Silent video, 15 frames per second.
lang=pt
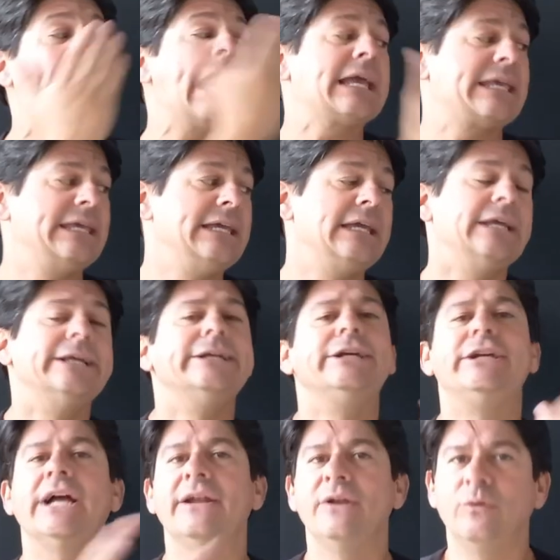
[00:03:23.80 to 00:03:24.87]
Aqui
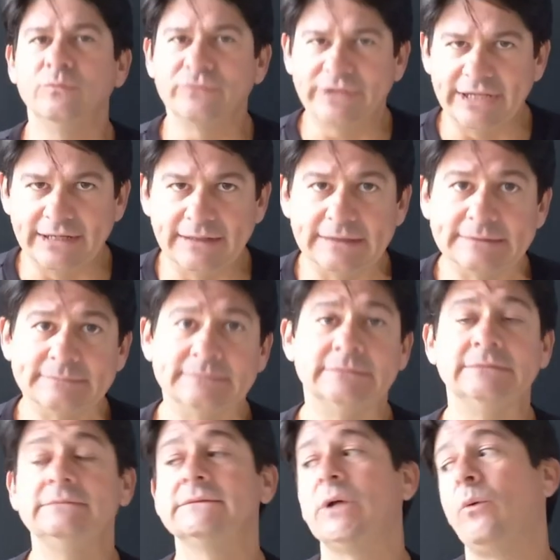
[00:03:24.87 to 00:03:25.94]
já não tem.
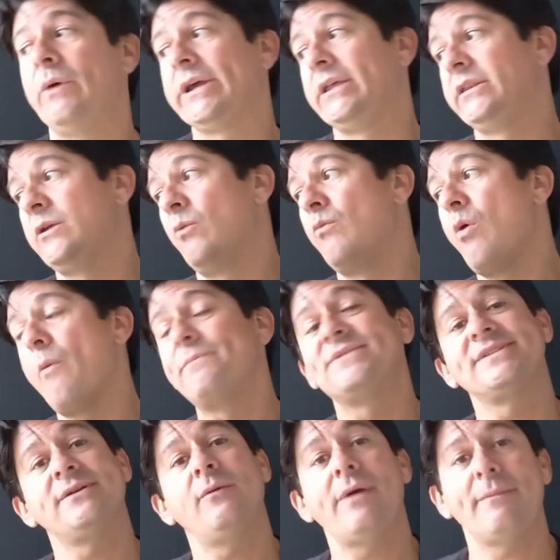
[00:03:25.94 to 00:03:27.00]
Então aqui tem uma
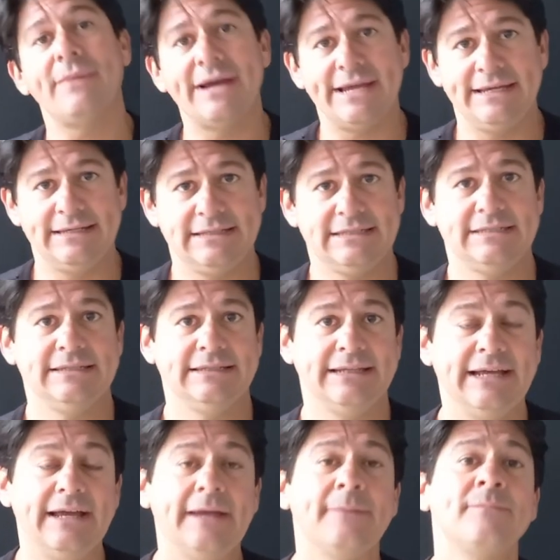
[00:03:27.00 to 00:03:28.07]
opção a mais,
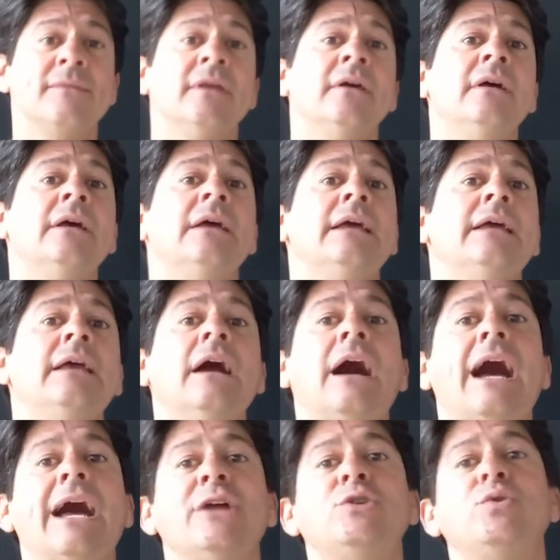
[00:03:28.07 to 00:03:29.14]
né? E
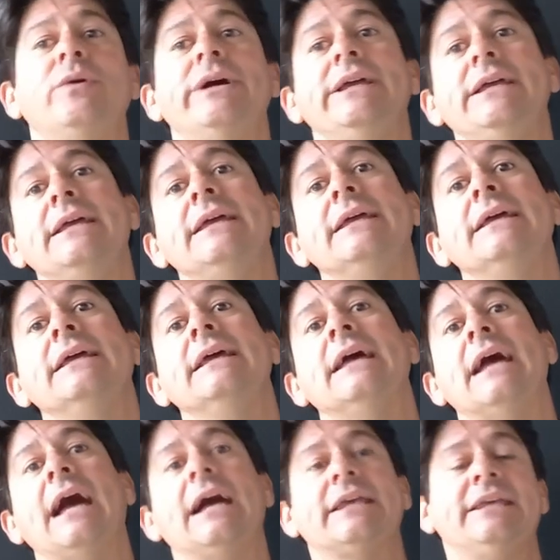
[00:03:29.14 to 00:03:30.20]
rádio aí,
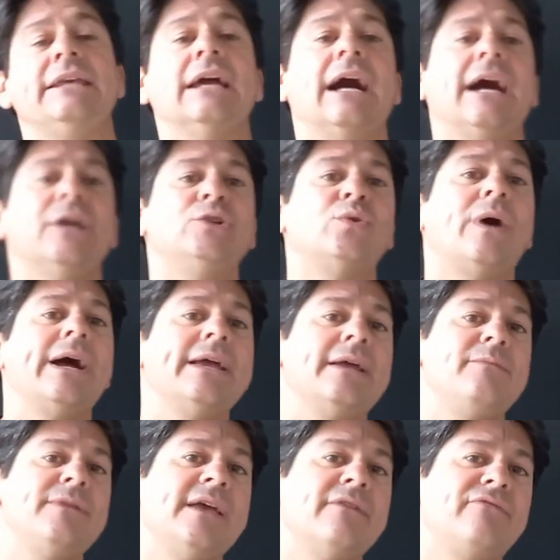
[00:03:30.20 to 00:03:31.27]
aqui rádio
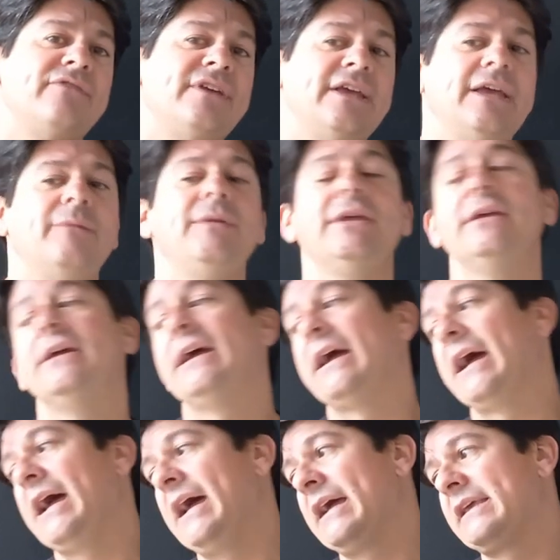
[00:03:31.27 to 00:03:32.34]
AM e FM,
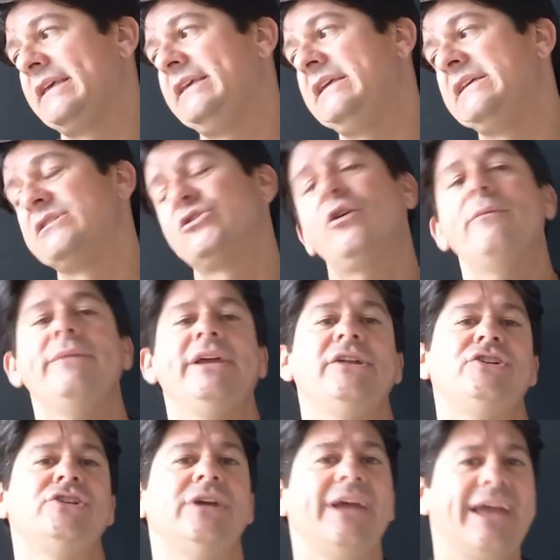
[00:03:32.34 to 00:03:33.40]
aqui
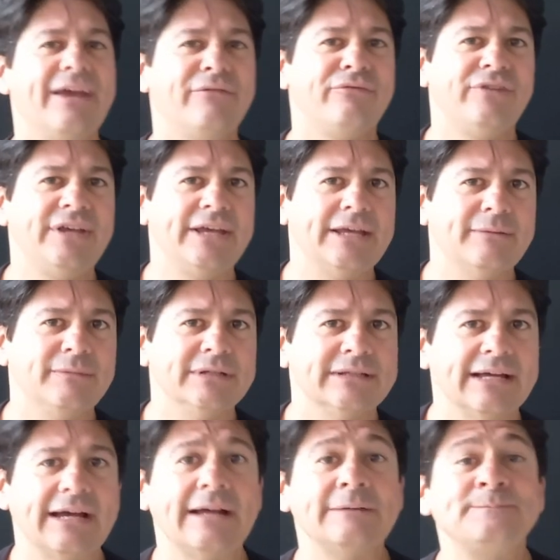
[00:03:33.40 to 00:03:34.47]
somente FM,
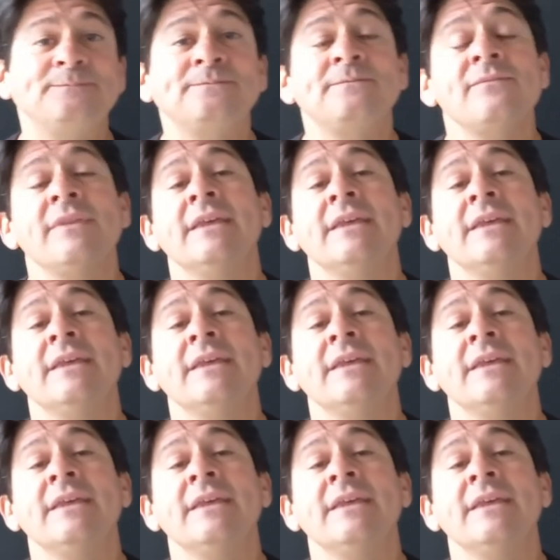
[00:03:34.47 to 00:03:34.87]
tá?